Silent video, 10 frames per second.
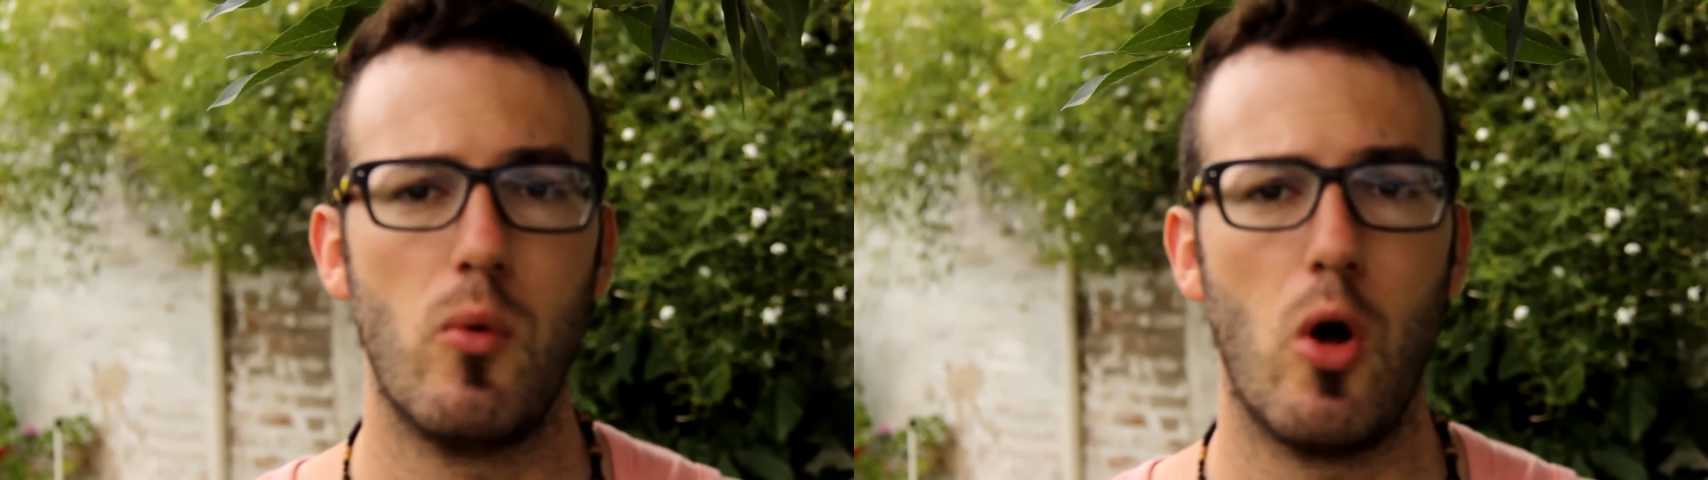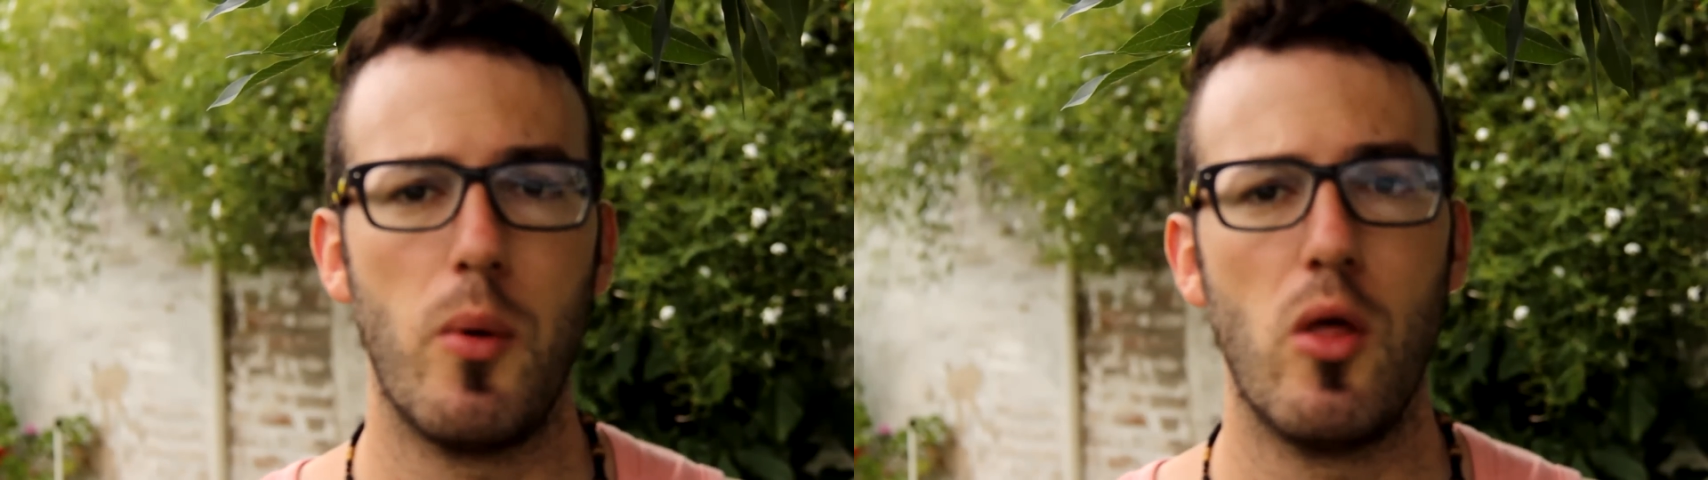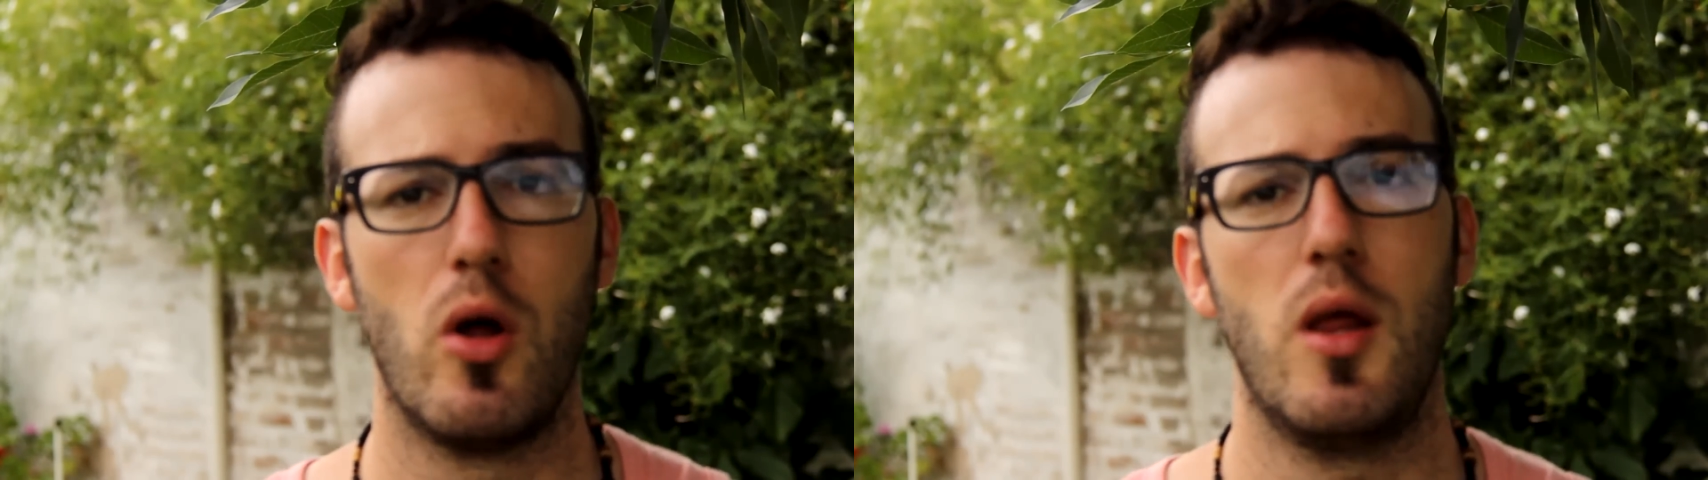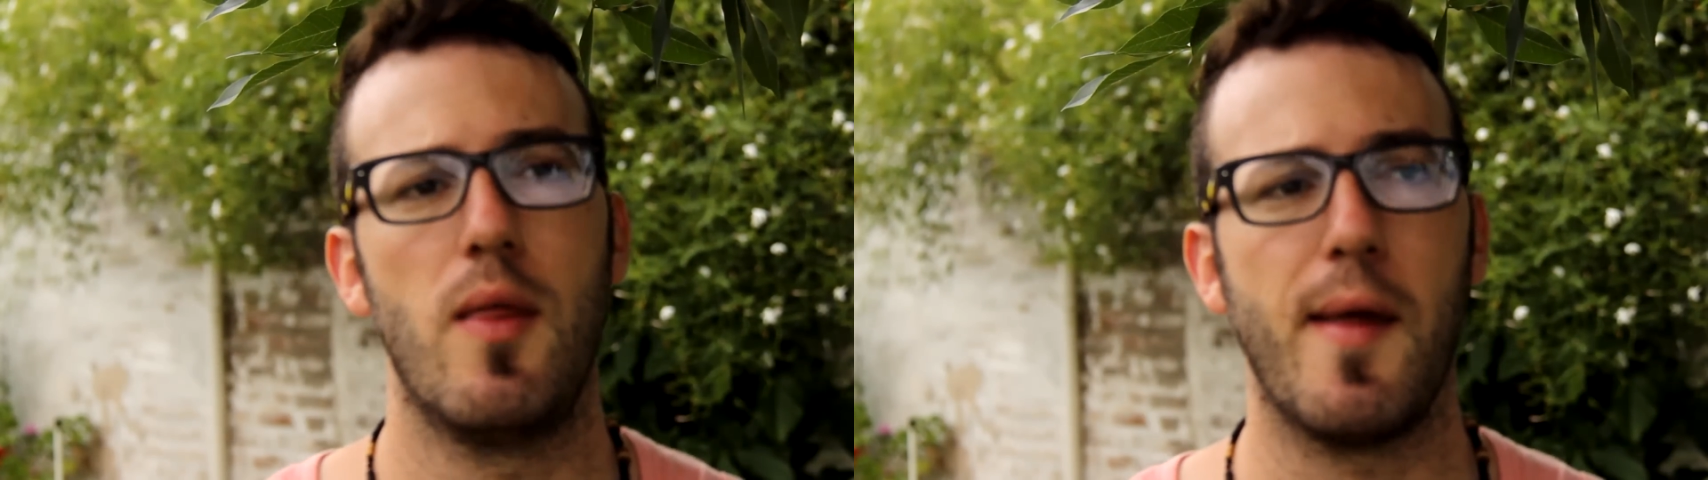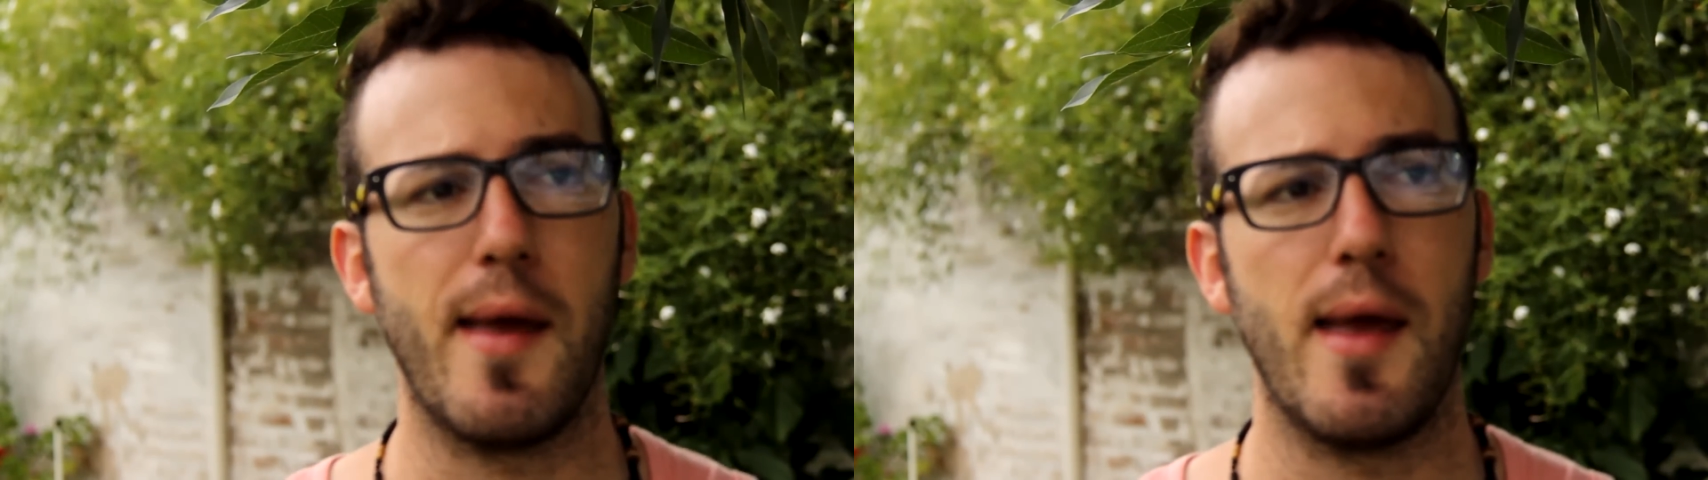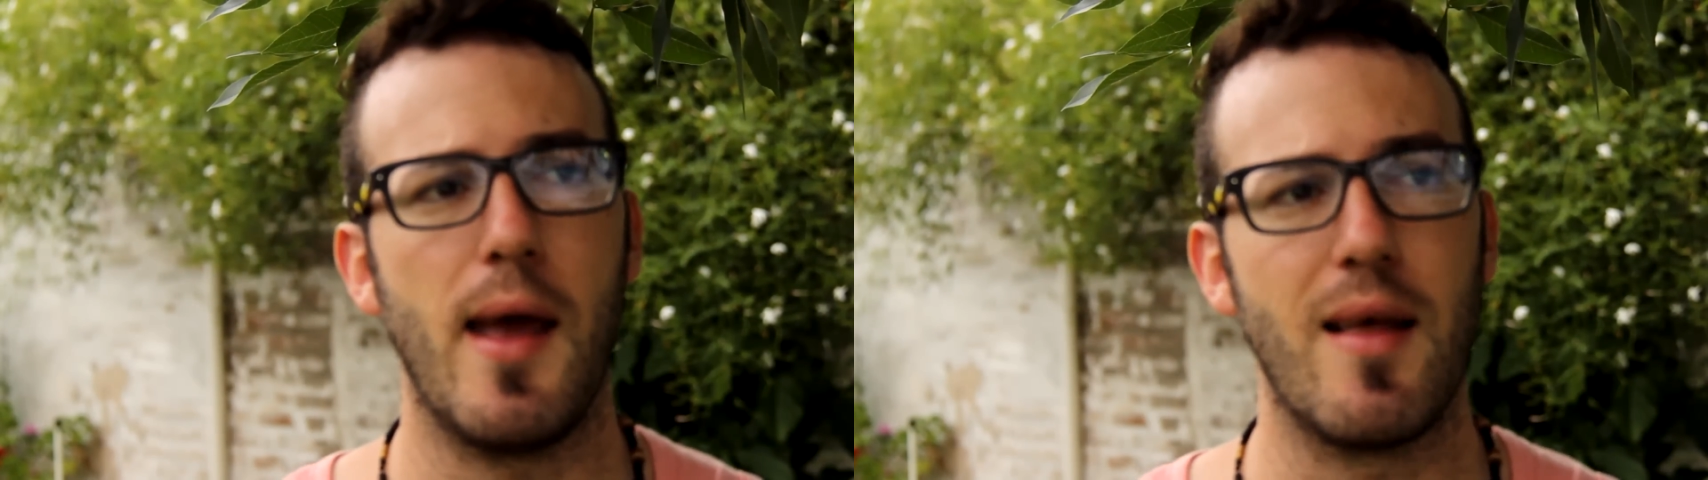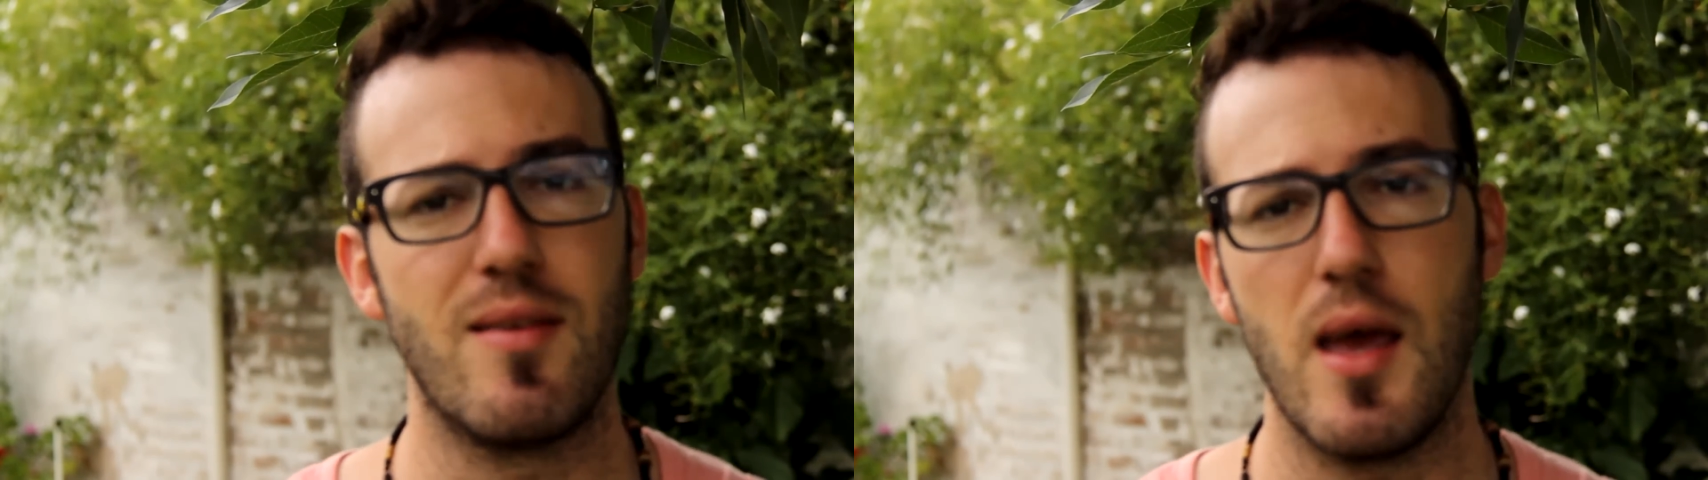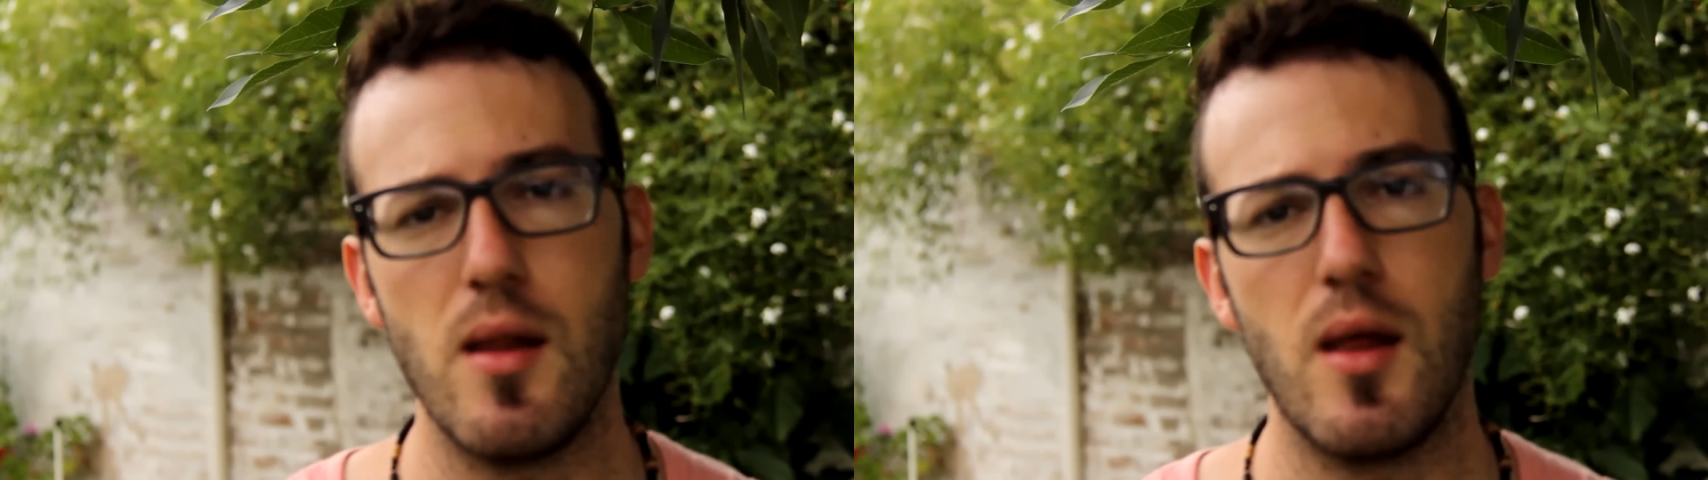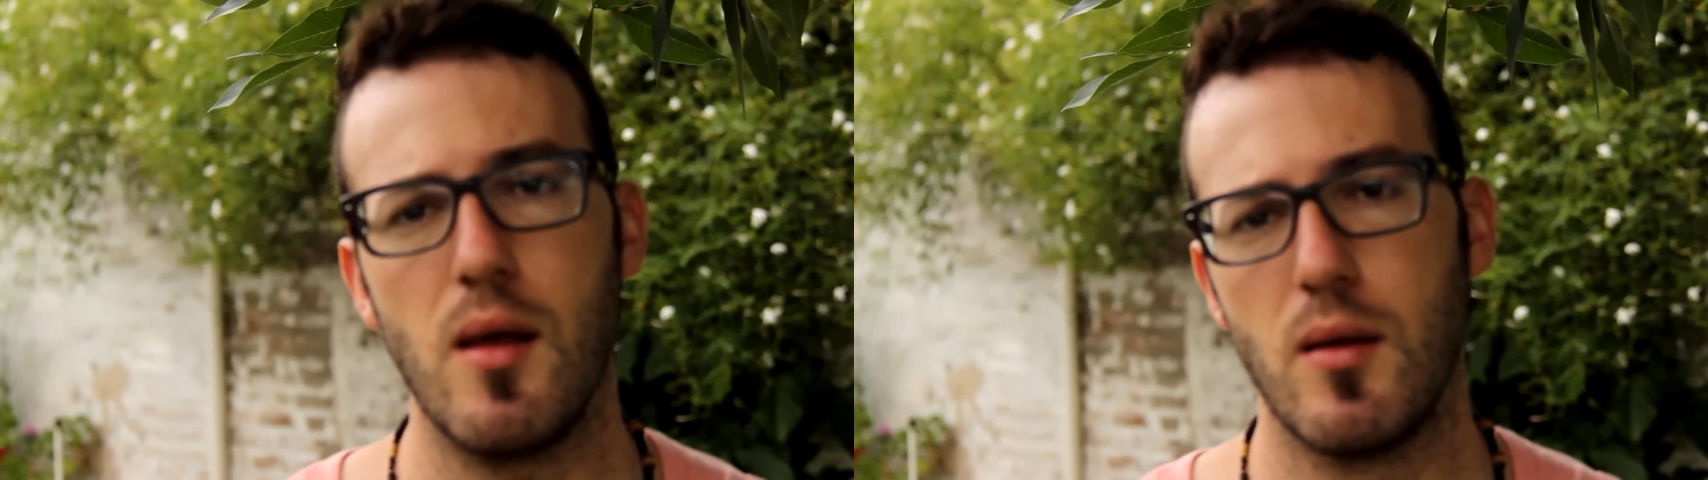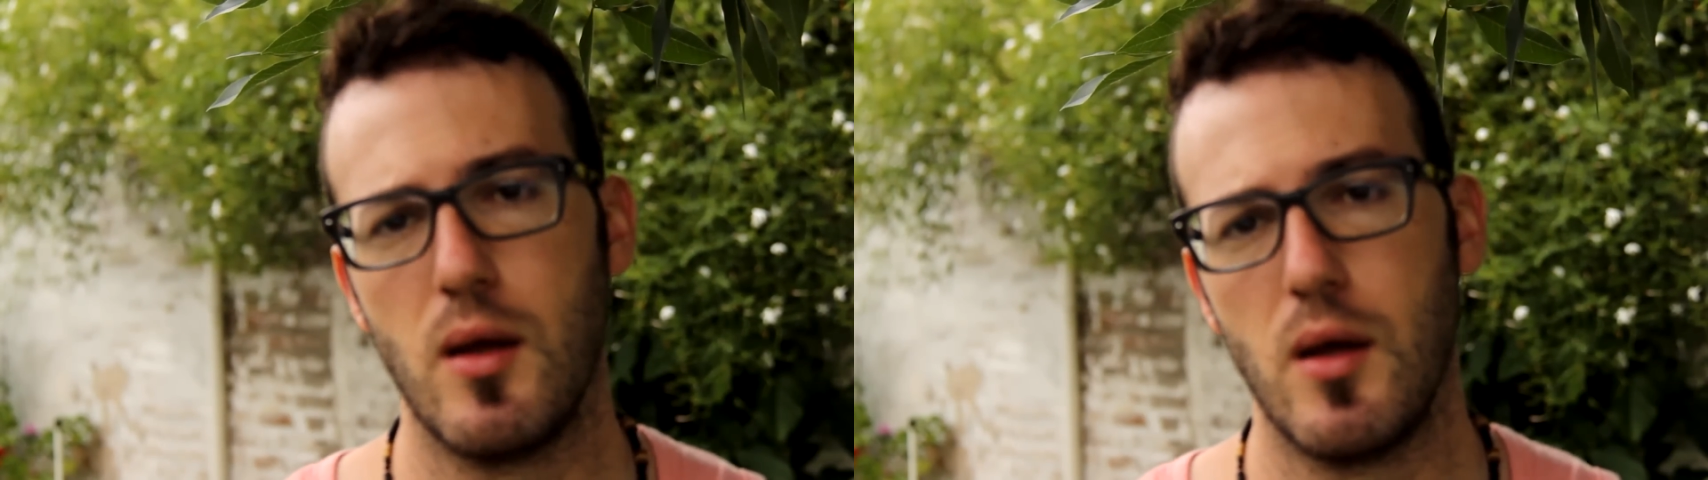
unos bidones de aceite,